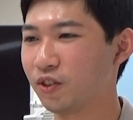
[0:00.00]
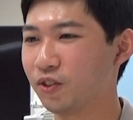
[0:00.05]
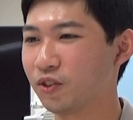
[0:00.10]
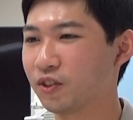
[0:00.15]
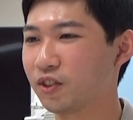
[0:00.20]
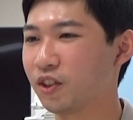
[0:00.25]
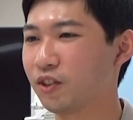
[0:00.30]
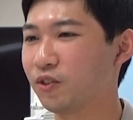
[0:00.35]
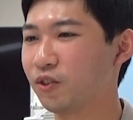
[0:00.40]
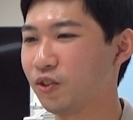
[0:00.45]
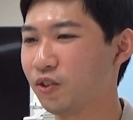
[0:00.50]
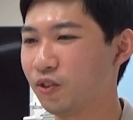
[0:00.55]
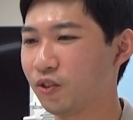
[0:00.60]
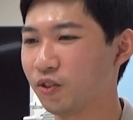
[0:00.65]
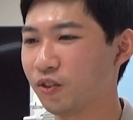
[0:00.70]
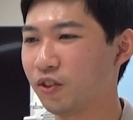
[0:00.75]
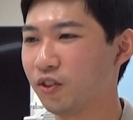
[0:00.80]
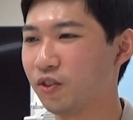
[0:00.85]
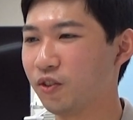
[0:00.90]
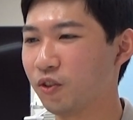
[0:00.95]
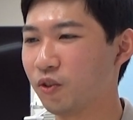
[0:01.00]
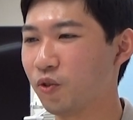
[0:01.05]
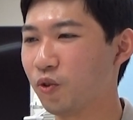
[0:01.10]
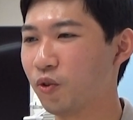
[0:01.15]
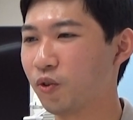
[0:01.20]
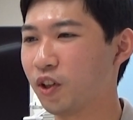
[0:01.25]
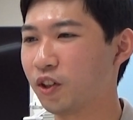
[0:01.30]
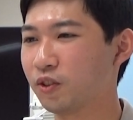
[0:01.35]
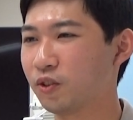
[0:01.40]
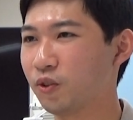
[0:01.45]
れを使うと非常に
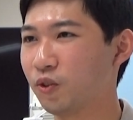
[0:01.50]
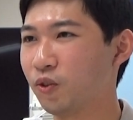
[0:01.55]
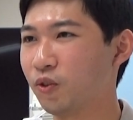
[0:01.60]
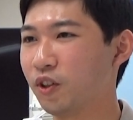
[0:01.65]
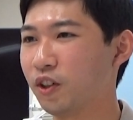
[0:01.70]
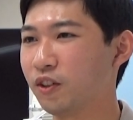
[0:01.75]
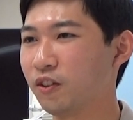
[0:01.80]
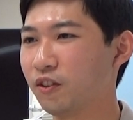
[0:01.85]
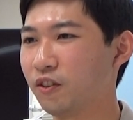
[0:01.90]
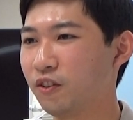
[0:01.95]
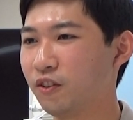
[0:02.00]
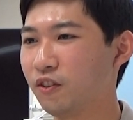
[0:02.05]
合格答案